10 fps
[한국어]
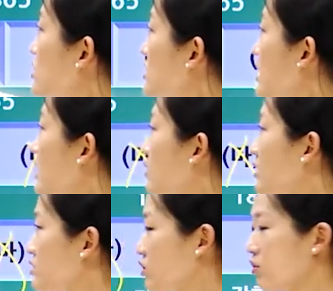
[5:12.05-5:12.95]
시기에
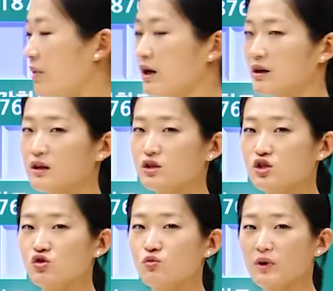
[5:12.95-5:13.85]
일어났었던 박해는
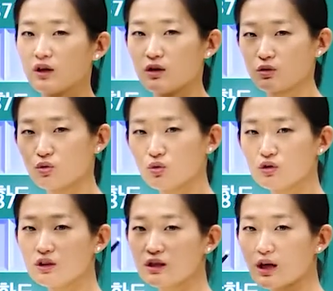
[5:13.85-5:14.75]
신유박해라고 또
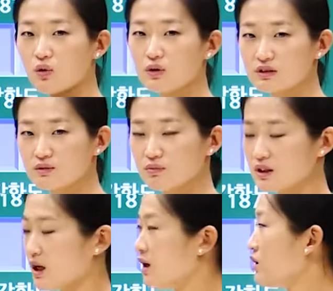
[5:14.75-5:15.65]
크게 따로
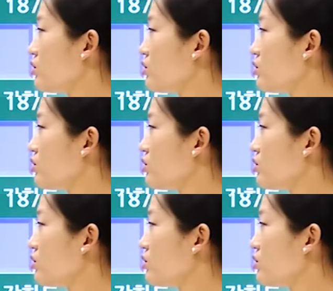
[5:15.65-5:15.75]
있습니다.